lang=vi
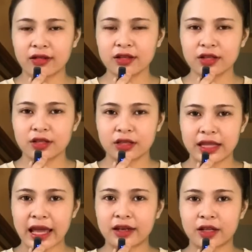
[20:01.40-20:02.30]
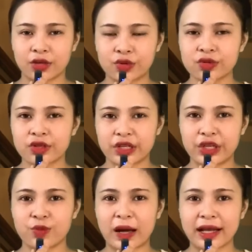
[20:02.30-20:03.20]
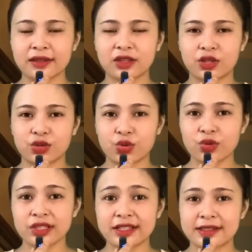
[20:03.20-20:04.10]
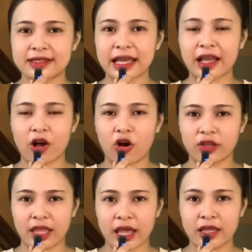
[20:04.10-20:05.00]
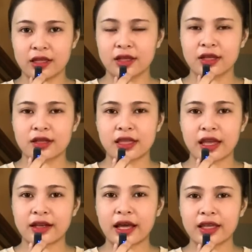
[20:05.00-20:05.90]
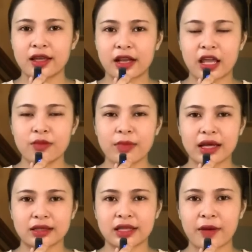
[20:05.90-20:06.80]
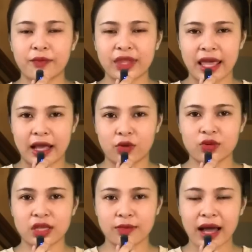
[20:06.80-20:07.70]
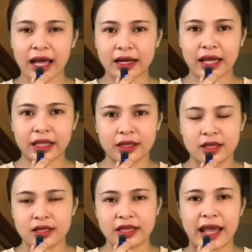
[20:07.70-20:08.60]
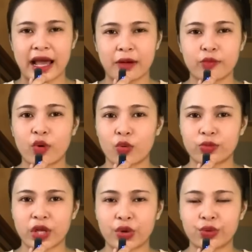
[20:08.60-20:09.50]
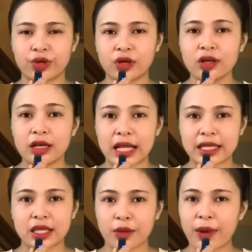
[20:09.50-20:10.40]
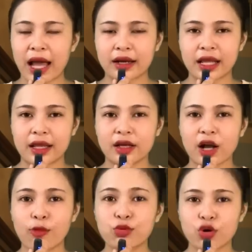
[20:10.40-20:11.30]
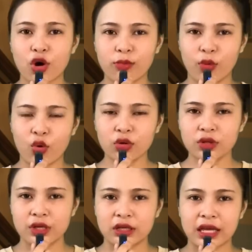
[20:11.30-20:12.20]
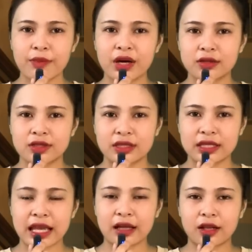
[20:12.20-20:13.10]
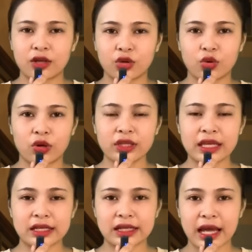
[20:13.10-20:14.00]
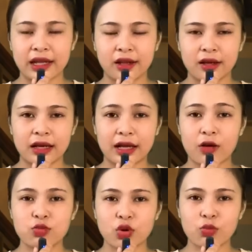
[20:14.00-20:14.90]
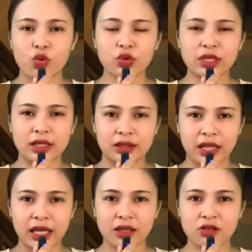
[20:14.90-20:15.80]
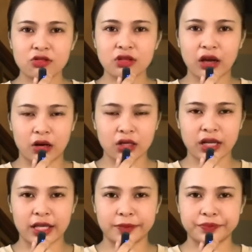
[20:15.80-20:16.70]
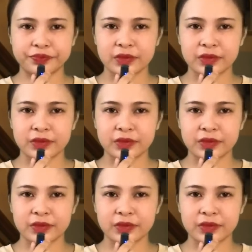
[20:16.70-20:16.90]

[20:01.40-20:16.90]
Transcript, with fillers: dẫn gia đình của người yêu bà từ Tước trên Sài Gòn về, về đây để mà thăm nhà của chị ba này. Và một điều nữa là chị ba này không có muốn, cái bên gia đình của nhà trai đó là không có muốn nhìn thấy cái đứa nhỏ này.